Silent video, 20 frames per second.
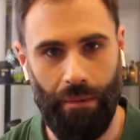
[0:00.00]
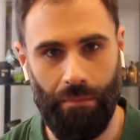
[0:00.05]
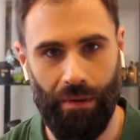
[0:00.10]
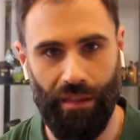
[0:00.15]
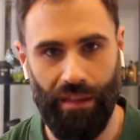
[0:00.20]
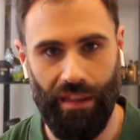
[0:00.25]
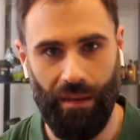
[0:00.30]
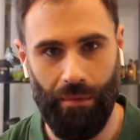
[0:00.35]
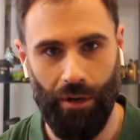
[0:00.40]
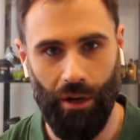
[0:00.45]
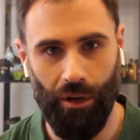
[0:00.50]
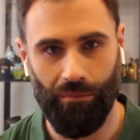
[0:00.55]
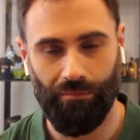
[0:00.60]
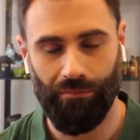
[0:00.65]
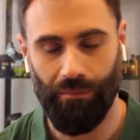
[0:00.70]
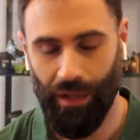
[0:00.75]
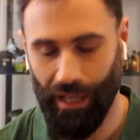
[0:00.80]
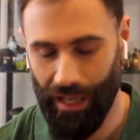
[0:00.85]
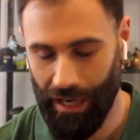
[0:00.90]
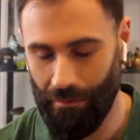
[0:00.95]
el principio,
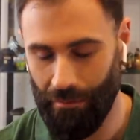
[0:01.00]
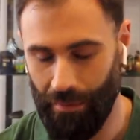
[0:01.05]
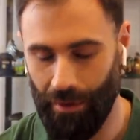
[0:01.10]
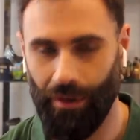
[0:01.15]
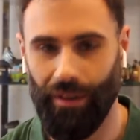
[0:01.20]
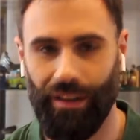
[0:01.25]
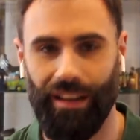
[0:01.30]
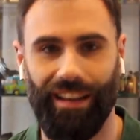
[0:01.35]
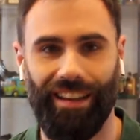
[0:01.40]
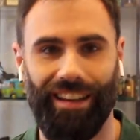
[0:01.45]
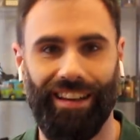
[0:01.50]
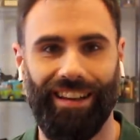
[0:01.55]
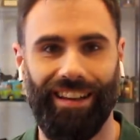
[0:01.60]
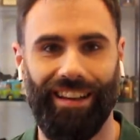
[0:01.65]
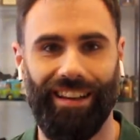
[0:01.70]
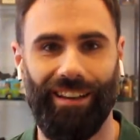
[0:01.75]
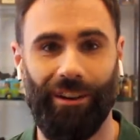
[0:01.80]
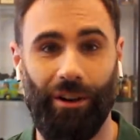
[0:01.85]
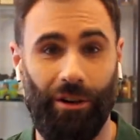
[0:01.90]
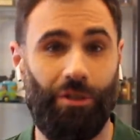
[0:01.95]
por ejemplo,
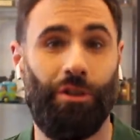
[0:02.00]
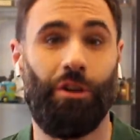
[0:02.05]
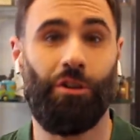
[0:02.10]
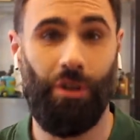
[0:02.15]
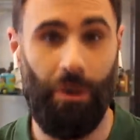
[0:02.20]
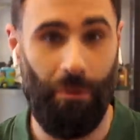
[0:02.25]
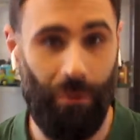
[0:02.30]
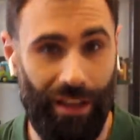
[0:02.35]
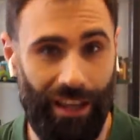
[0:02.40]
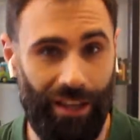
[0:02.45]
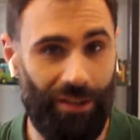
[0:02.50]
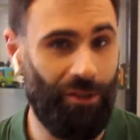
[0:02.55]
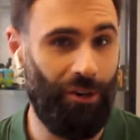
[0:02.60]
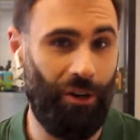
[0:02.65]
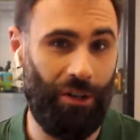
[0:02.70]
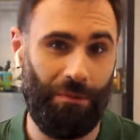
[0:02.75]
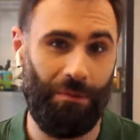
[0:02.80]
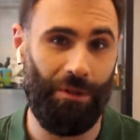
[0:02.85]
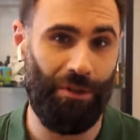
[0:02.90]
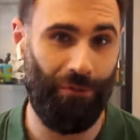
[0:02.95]
eh, los dos, como he dicho,
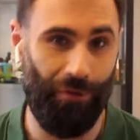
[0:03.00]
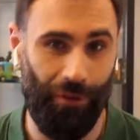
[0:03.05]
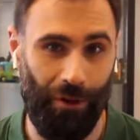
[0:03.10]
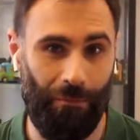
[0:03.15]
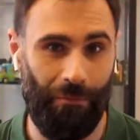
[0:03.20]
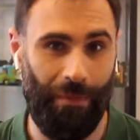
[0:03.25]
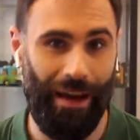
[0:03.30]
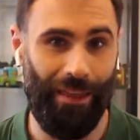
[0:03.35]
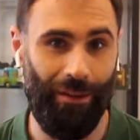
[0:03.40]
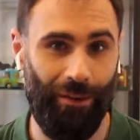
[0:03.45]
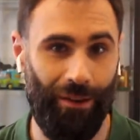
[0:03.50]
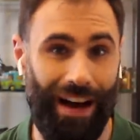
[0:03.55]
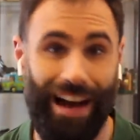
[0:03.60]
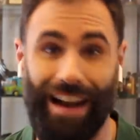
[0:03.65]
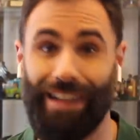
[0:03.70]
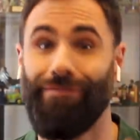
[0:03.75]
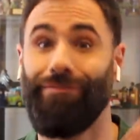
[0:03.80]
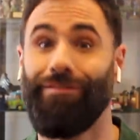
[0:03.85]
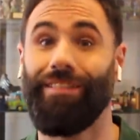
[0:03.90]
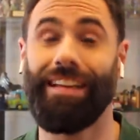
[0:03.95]
nos hemos formado
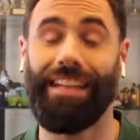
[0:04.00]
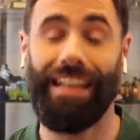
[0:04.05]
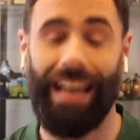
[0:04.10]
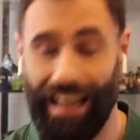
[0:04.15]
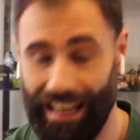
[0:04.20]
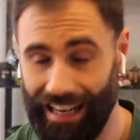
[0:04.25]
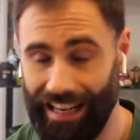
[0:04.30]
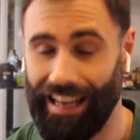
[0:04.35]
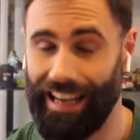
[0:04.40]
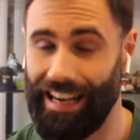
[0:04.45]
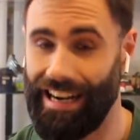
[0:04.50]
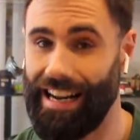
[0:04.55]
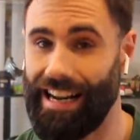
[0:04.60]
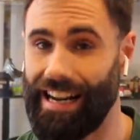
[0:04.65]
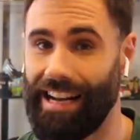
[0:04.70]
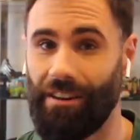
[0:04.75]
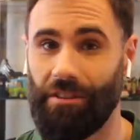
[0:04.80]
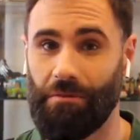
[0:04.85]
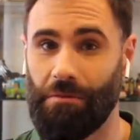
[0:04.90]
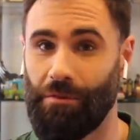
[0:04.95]
al final, a la
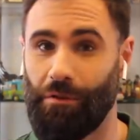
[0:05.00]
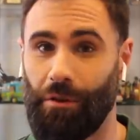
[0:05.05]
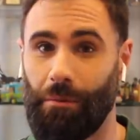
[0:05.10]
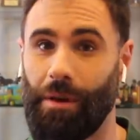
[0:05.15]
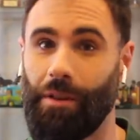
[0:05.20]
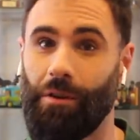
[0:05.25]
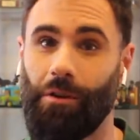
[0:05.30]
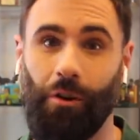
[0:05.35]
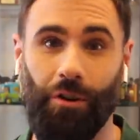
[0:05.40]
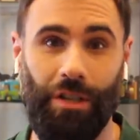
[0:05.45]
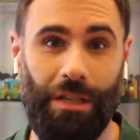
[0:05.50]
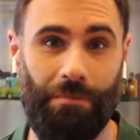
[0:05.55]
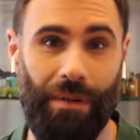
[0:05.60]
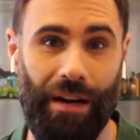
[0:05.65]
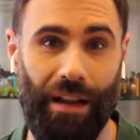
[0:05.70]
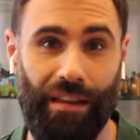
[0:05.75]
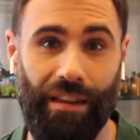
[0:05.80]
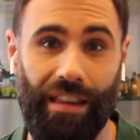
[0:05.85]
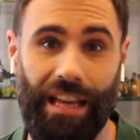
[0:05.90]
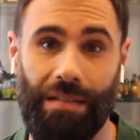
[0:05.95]
larga nos hemos formado en cosas
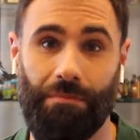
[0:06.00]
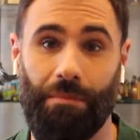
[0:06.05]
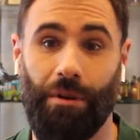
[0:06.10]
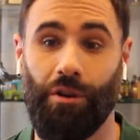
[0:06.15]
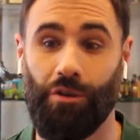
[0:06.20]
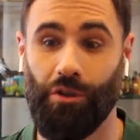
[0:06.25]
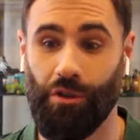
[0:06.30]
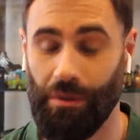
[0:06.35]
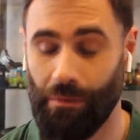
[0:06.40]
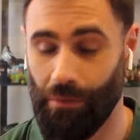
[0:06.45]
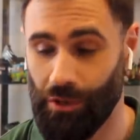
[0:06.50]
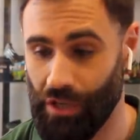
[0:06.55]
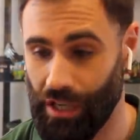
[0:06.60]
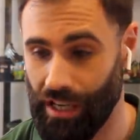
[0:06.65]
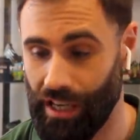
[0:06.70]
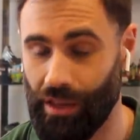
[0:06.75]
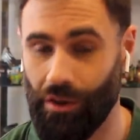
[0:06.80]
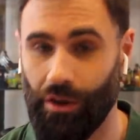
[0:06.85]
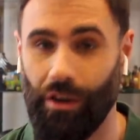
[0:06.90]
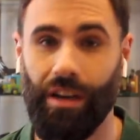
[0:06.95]
parecidas, pero los dos hemos
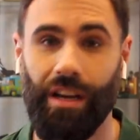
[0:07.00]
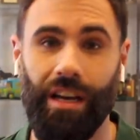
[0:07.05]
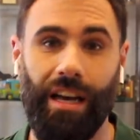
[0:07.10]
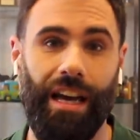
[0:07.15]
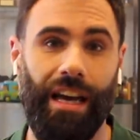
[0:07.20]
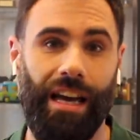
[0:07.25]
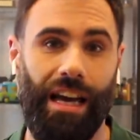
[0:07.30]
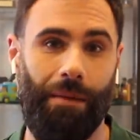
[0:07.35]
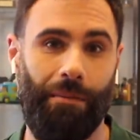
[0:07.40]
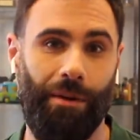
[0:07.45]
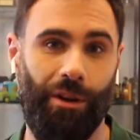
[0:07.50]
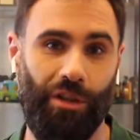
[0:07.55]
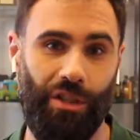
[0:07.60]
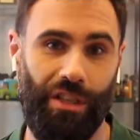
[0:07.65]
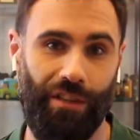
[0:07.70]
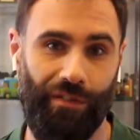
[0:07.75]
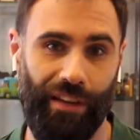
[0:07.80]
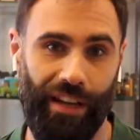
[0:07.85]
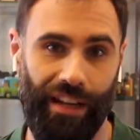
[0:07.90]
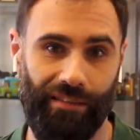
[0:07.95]
seguido caminos
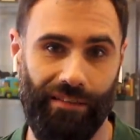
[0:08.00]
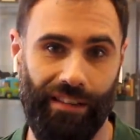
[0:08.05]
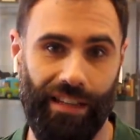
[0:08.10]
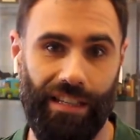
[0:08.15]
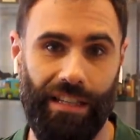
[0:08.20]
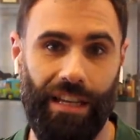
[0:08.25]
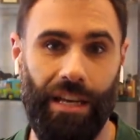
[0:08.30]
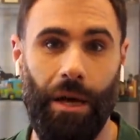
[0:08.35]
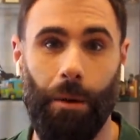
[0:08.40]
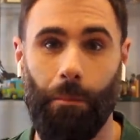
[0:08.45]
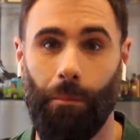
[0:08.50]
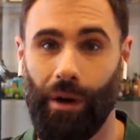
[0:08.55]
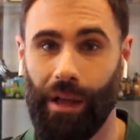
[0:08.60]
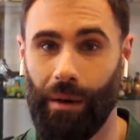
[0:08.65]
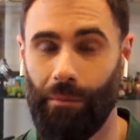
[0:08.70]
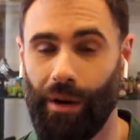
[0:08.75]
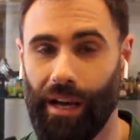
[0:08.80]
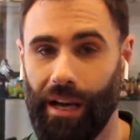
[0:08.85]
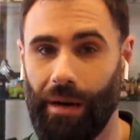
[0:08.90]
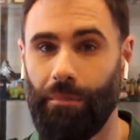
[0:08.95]
diferentes.
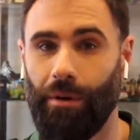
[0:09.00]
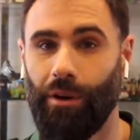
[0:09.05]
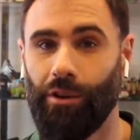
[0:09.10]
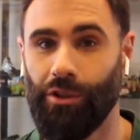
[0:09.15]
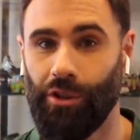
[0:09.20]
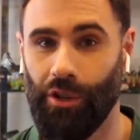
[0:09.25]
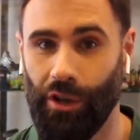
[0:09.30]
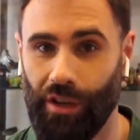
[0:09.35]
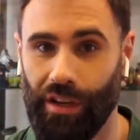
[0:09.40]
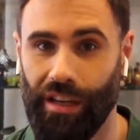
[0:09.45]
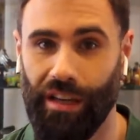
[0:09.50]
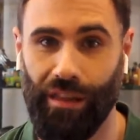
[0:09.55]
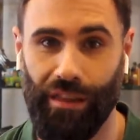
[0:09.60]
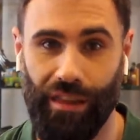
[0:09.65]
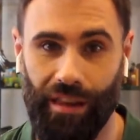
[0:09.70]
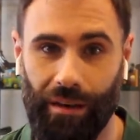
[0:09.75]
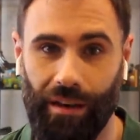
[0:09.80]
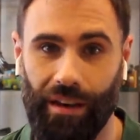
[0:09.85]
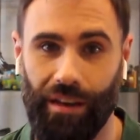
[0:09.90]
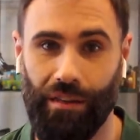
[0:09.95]
Porque, por ejemplo, yo
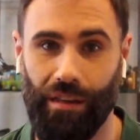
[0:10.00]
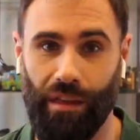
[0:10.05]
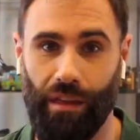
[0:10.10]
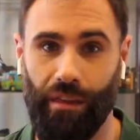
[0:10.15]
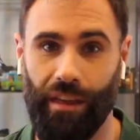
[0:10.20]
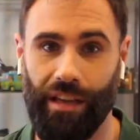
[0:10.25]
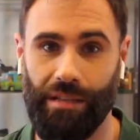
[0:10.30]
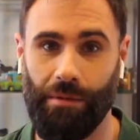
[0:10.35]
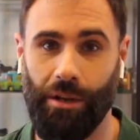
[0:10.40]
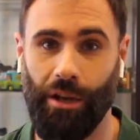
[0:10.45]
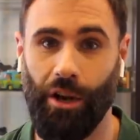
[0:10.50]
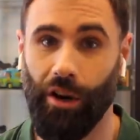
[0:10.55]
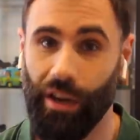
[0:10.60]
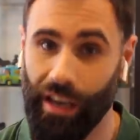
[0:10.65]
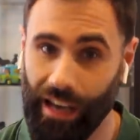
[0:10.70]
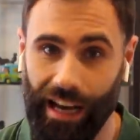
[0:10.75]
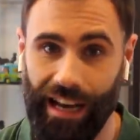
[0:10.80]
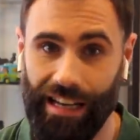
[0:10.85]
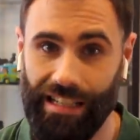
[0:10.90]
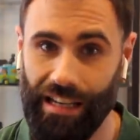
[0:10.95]
hice ciencias
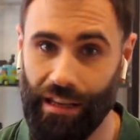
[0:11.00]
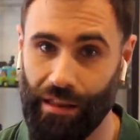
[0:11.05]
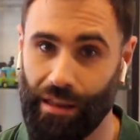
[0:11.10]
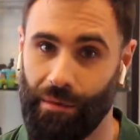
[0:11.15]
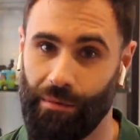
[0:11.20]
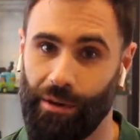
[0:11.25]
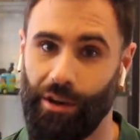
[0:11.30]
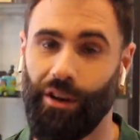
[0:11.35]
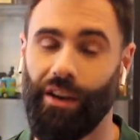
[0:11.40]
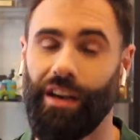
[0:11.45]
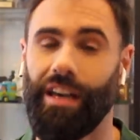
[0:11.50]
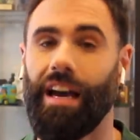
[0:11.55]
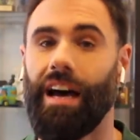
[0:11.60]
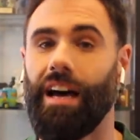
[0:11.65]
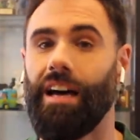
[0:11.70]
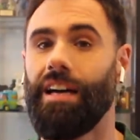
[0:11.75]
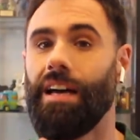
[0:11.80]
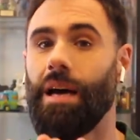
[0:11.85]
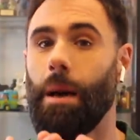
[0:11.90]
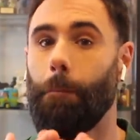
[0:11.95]
biológicas, hice
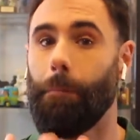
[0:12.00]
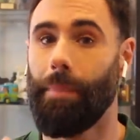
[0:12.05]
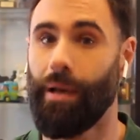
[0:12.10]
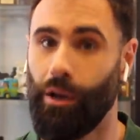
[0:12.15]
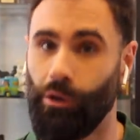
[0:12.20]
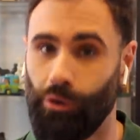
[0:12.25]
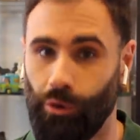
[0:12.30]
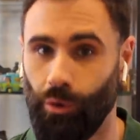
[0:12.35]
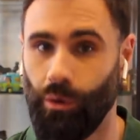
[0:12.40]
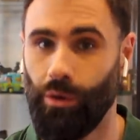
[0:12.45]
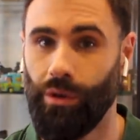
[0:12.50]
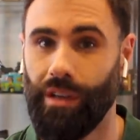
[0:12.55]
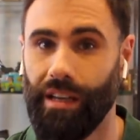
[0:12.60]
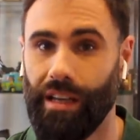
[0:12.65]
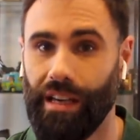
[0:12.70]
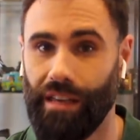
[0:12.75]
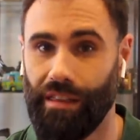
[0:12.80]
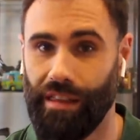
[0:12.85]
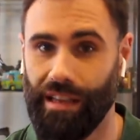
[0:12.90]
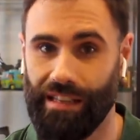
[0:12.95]
biología, pero tú
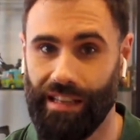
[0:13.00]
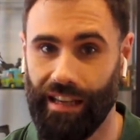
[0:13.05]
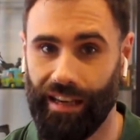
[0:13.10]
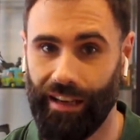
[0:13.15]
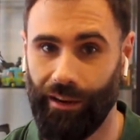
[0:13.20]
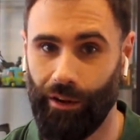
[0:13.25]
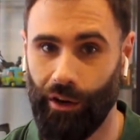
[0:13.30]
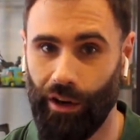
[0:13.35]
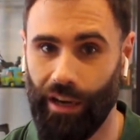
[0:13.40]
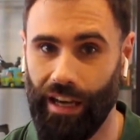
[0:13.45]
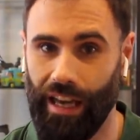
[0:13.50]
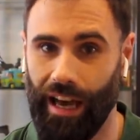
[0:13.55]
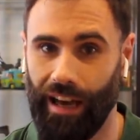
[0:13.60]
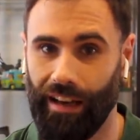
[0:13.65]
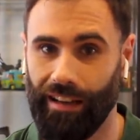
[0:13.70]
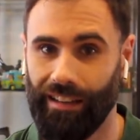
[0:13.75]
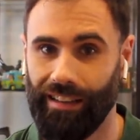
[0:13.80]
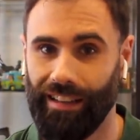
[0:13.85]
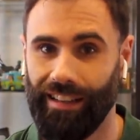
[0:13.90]
hiciste geología.